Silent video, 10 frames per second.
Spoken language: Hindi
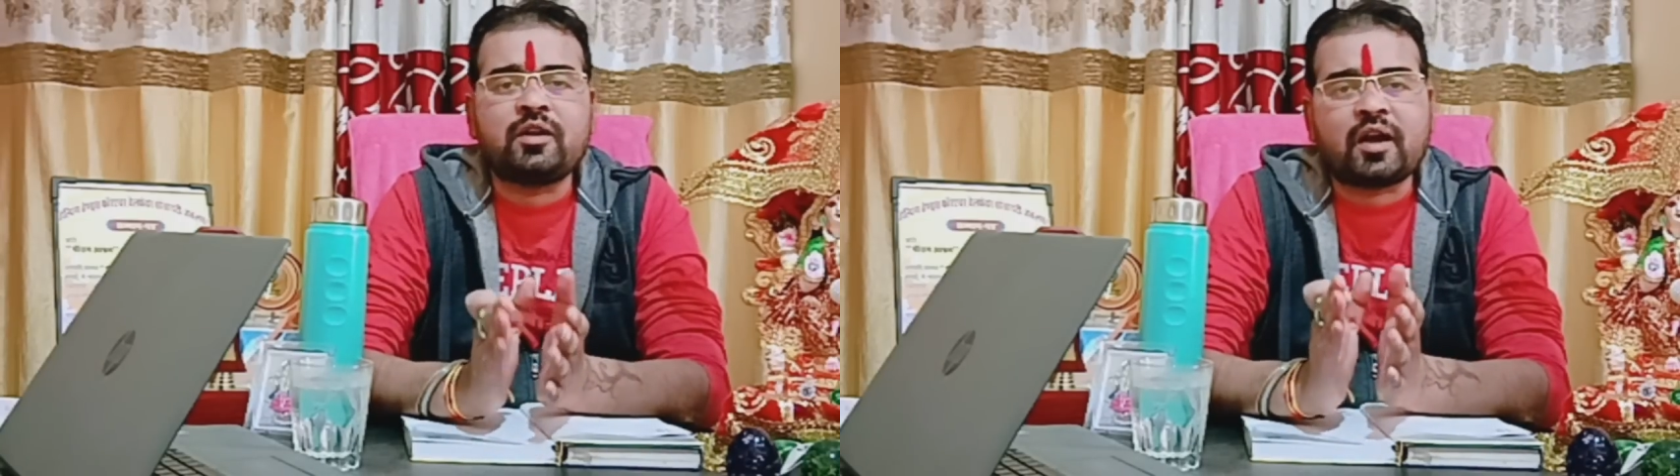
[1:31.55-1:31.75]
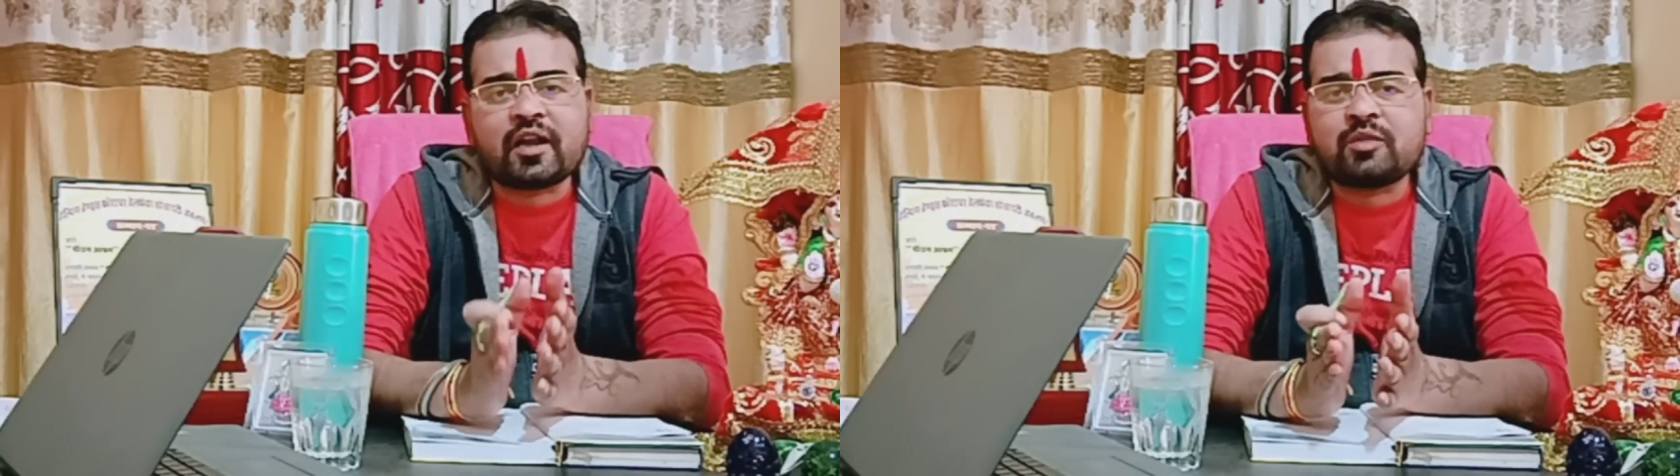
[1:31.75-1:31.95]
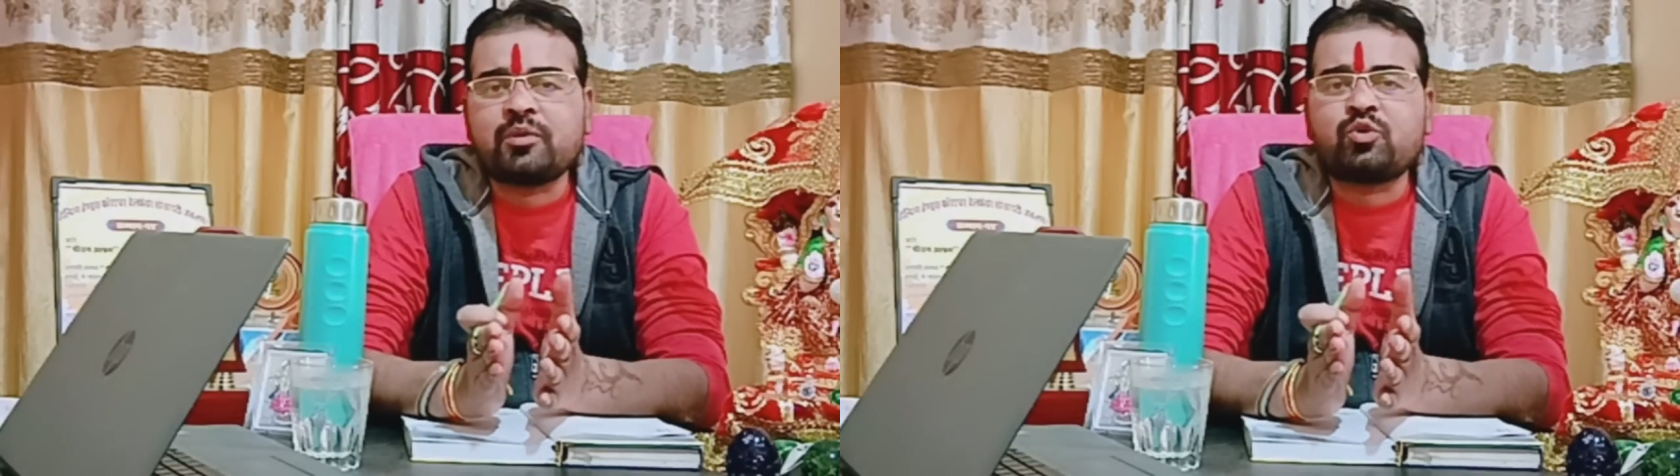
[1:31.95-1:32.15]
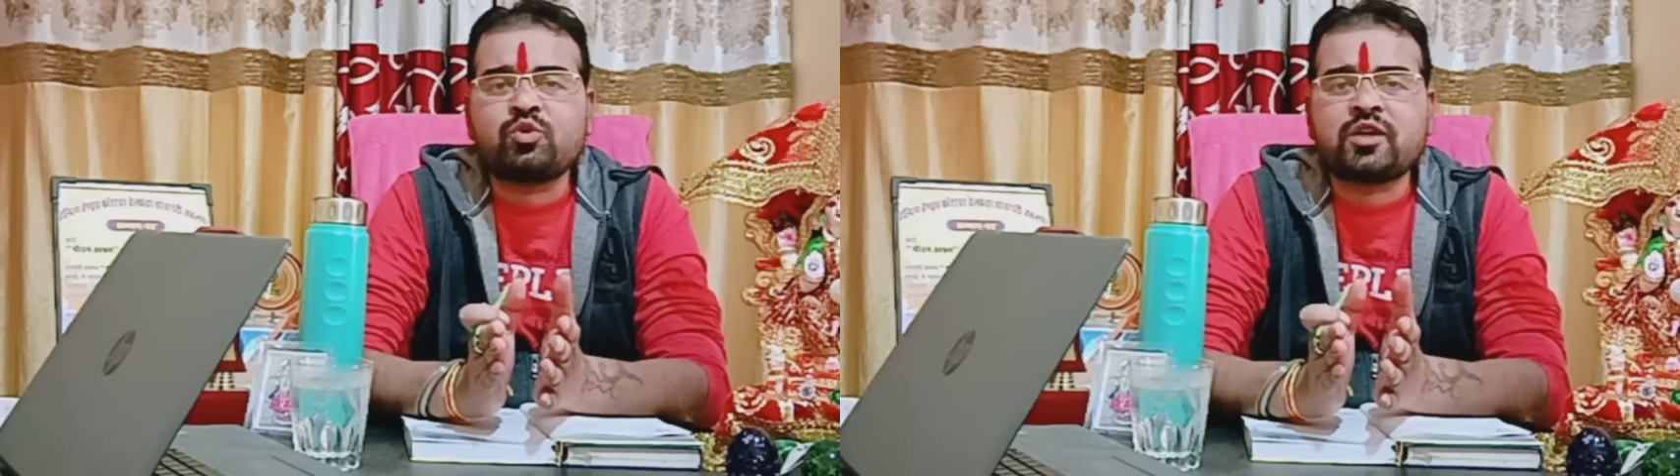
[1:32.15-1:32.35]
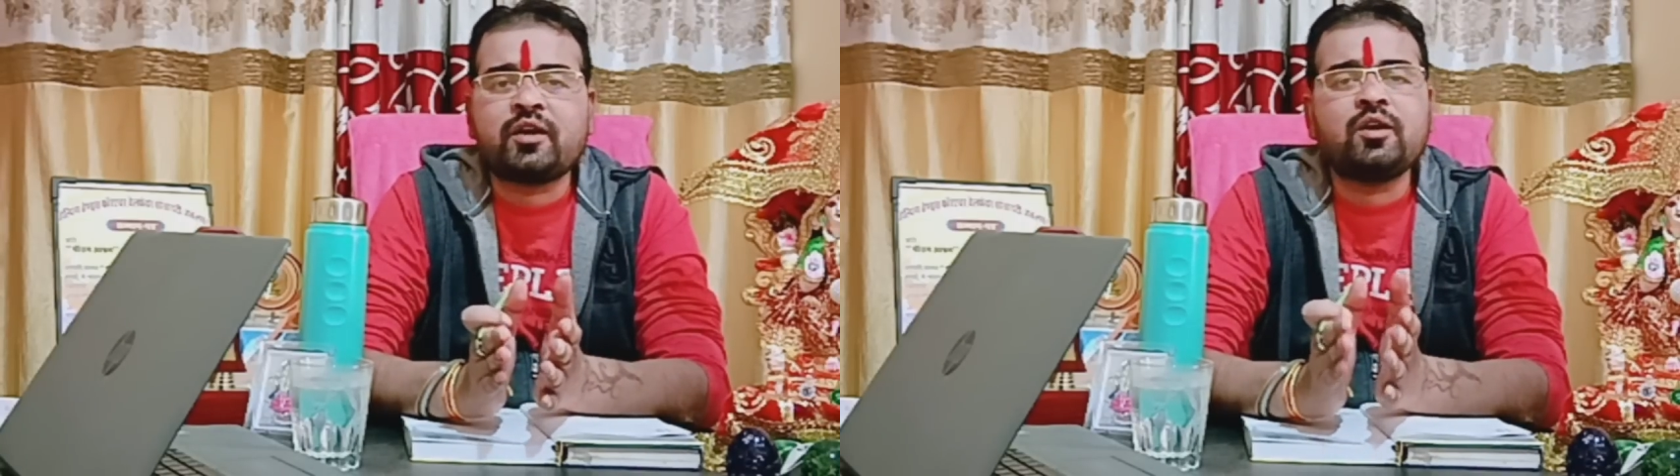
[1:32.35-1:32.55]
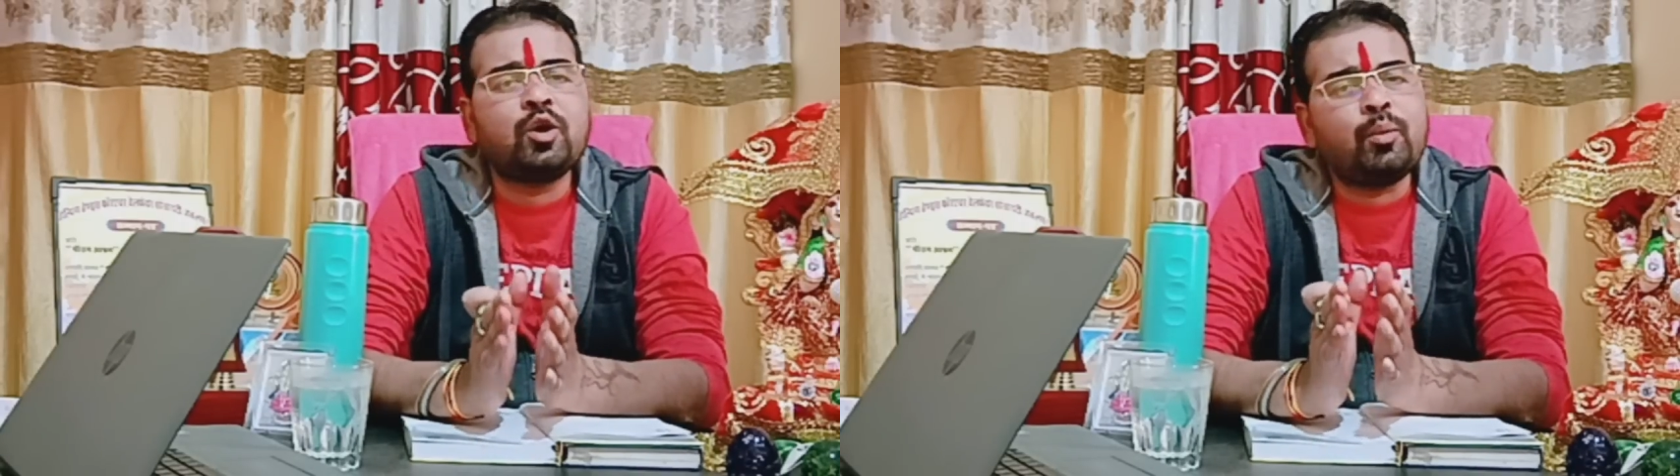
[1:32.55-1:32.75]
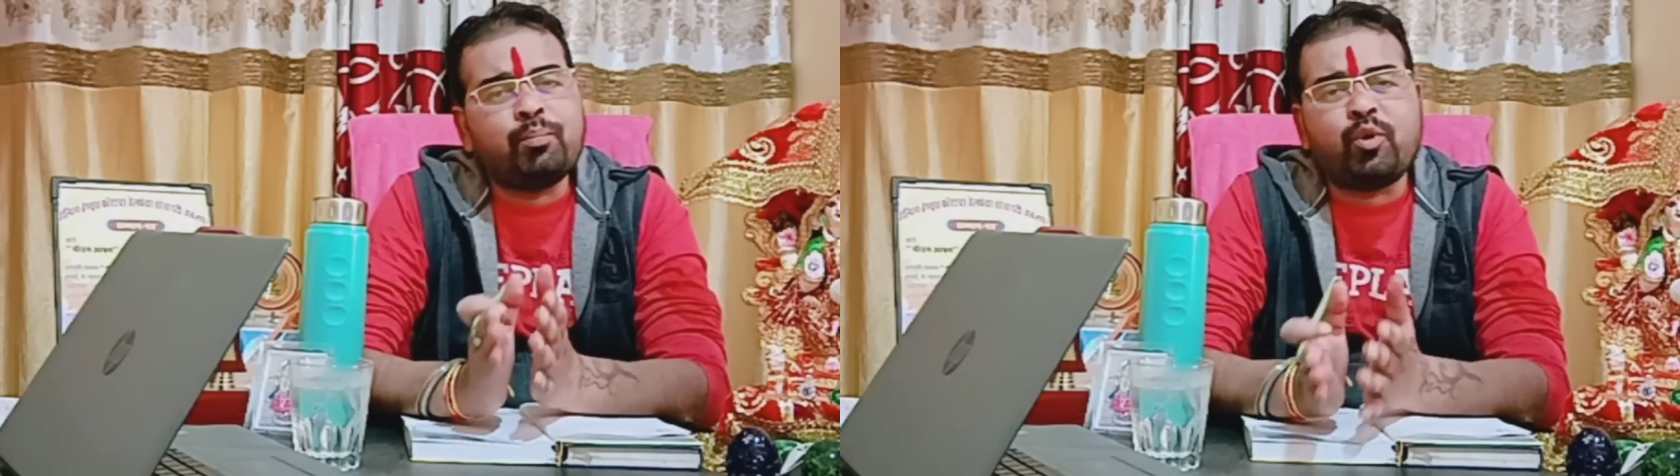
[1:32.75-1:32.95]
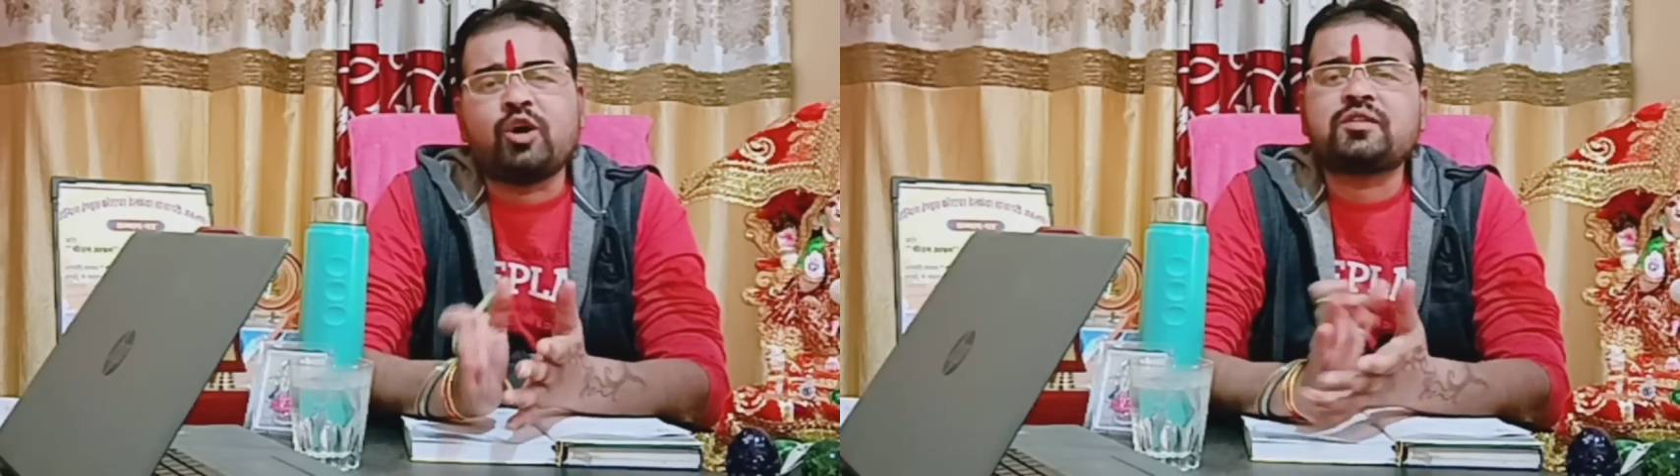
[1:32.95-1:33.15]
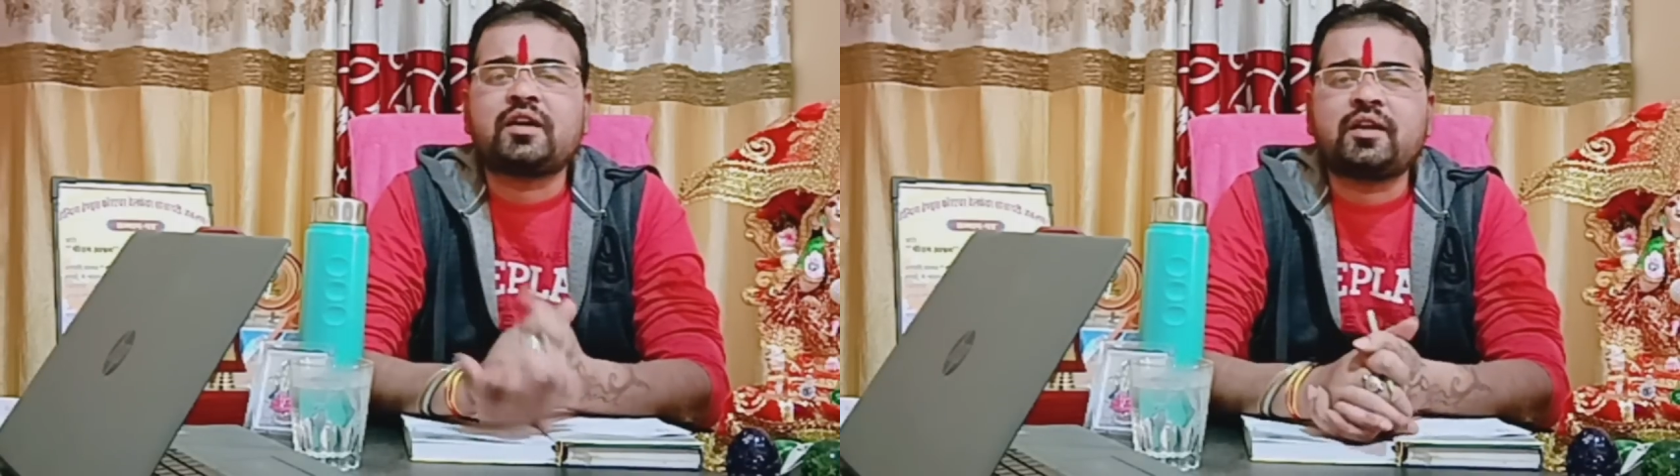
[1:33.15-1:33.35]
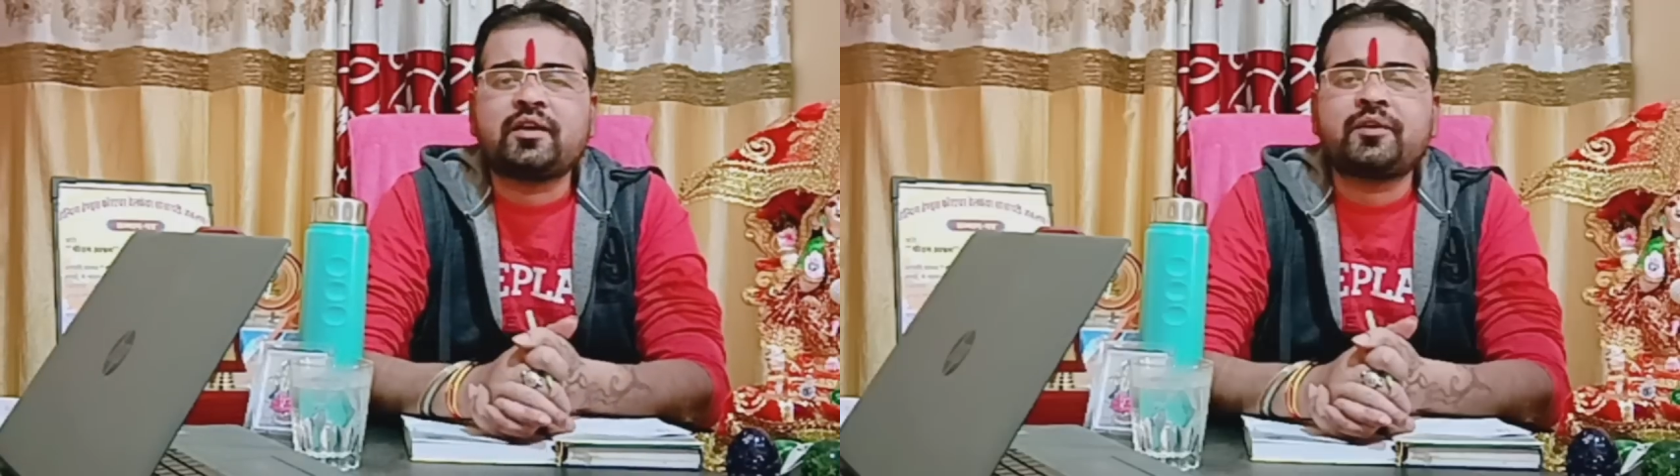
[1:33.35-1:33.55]
नकारात्मक ऊर्जाएं बहुत
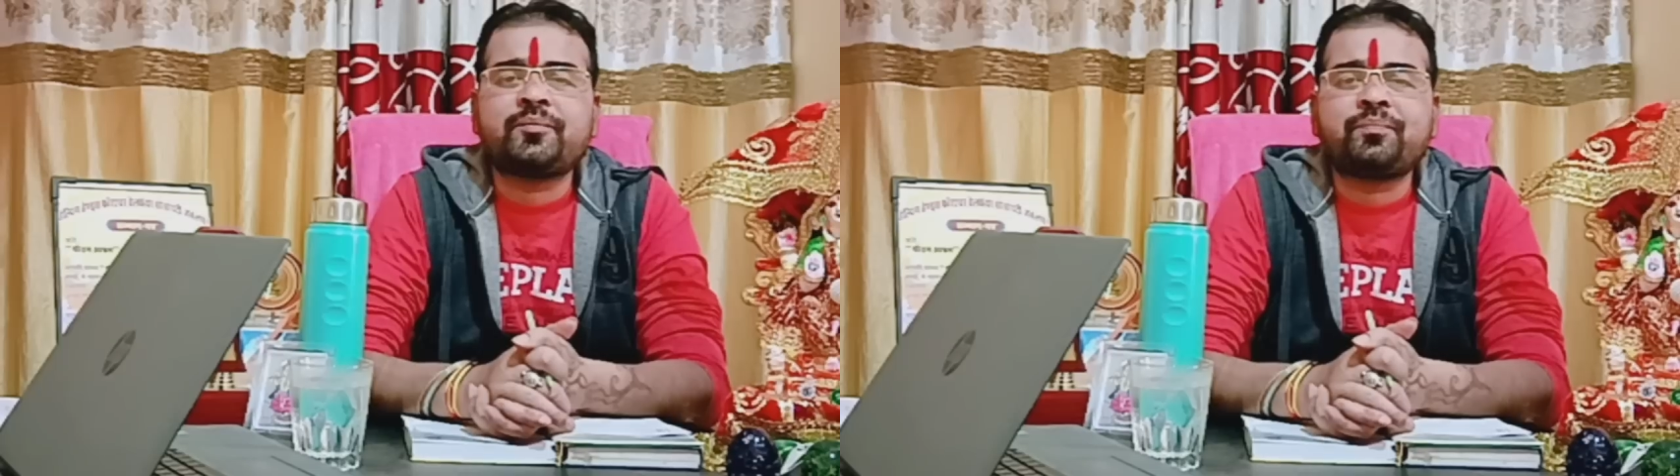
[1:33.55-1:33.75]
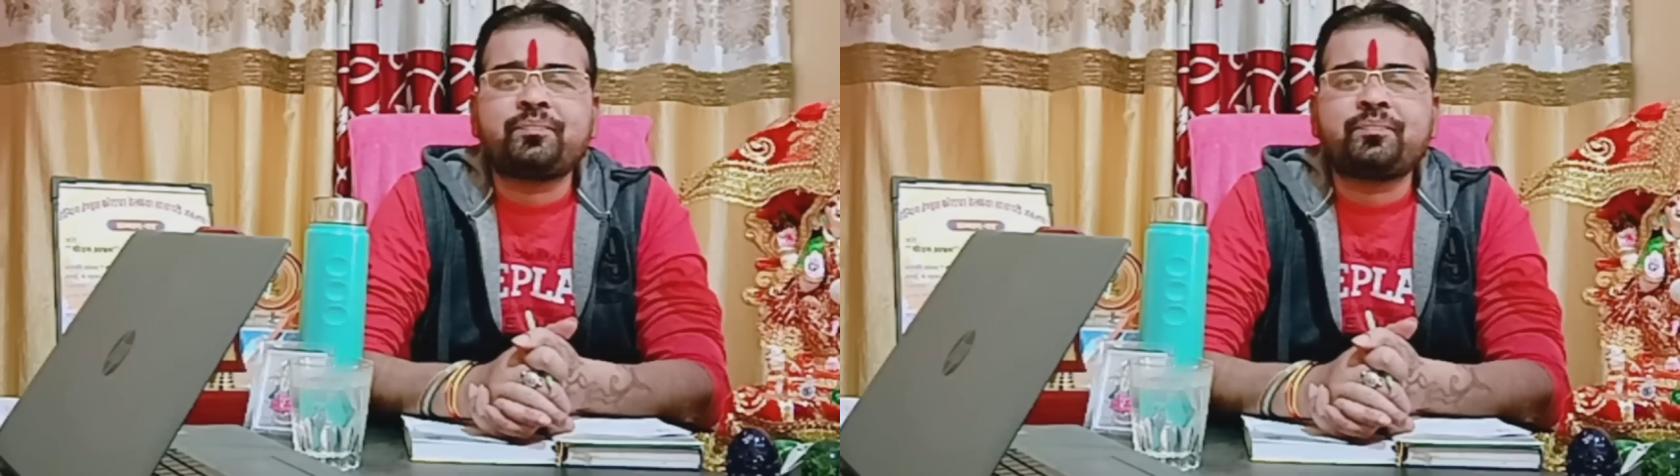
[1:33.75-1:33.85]
ज्यादा है